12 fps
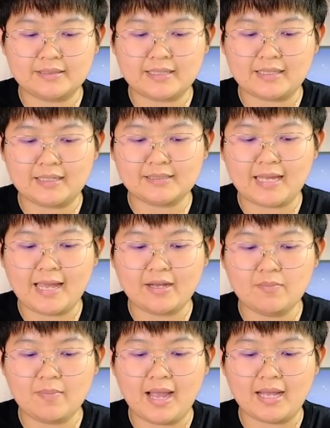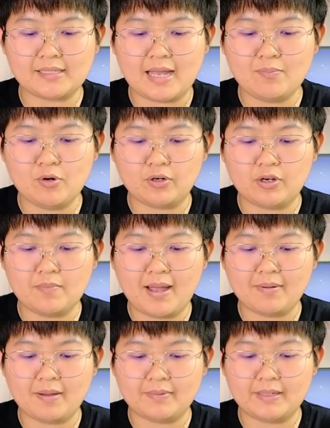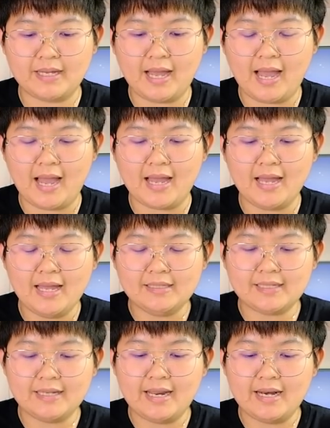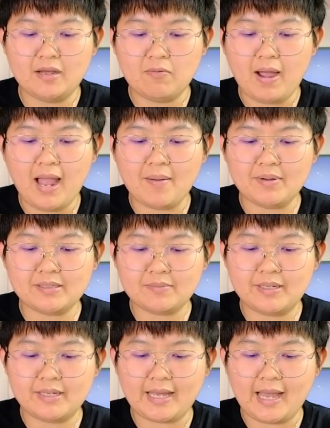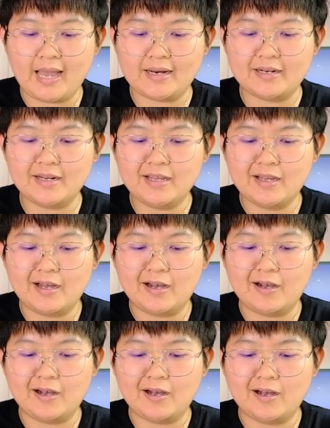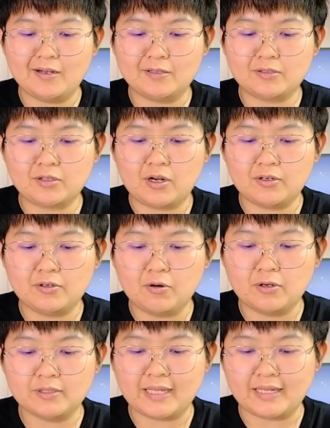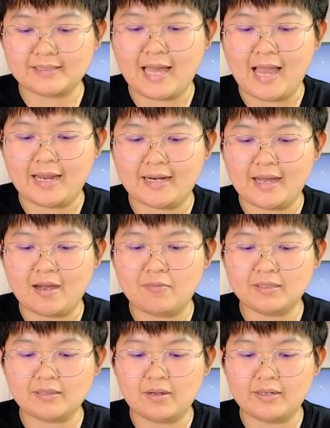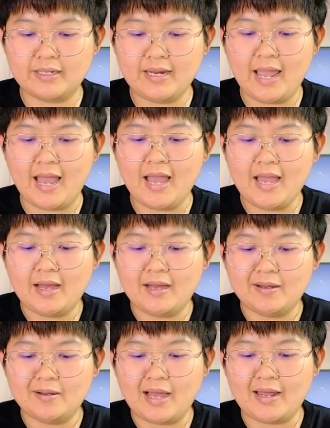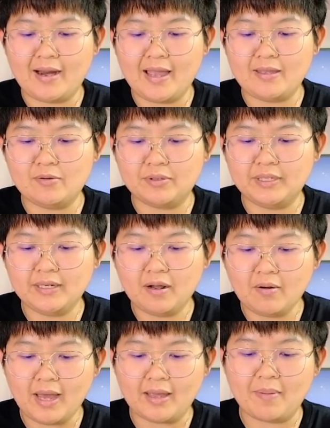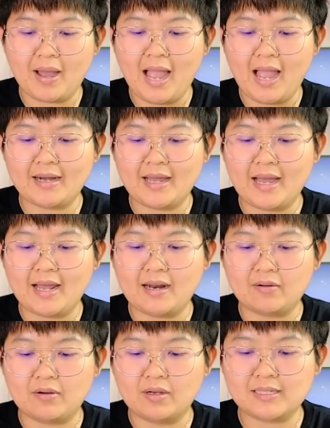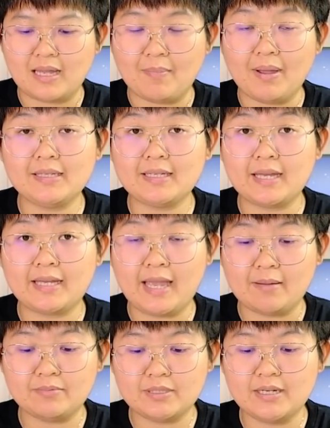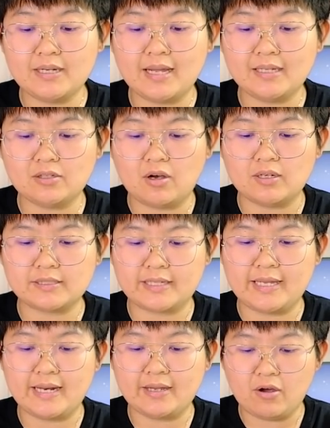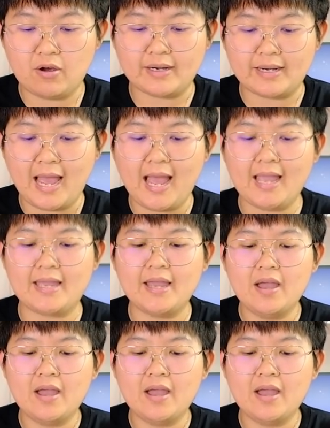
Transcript: ซ้ายเข้ามาซ้ายบนเข้ามาแบบนี้ค่ะจะเห็นเลยว่ามันจะมีการคอนโทรลต่างๆนะคะว่าตอนนี้เนี่ยอะไรอยู่ที่เท่าไหร่บ้างนะคะแล้วก็สามารถจะแคปเจอร์หน้าจอสกรีนเรคคอร์ดได้